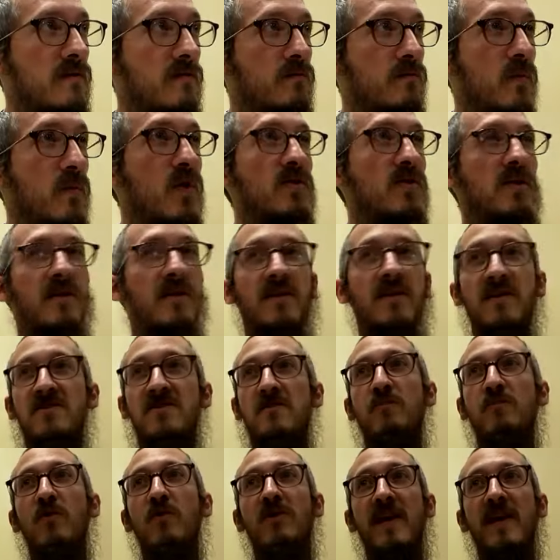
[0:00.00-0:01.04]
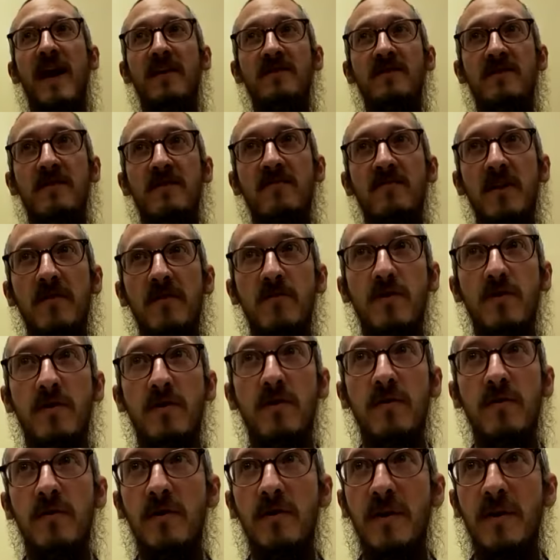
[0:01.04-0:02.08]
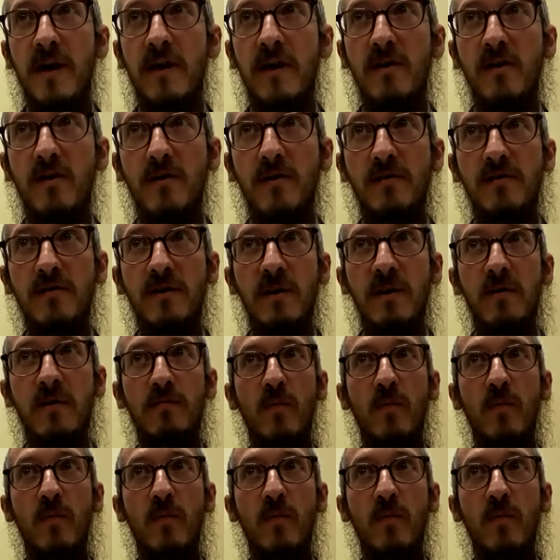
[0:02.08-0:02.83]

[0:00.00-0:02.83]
molte testimonianze venivano raccolte,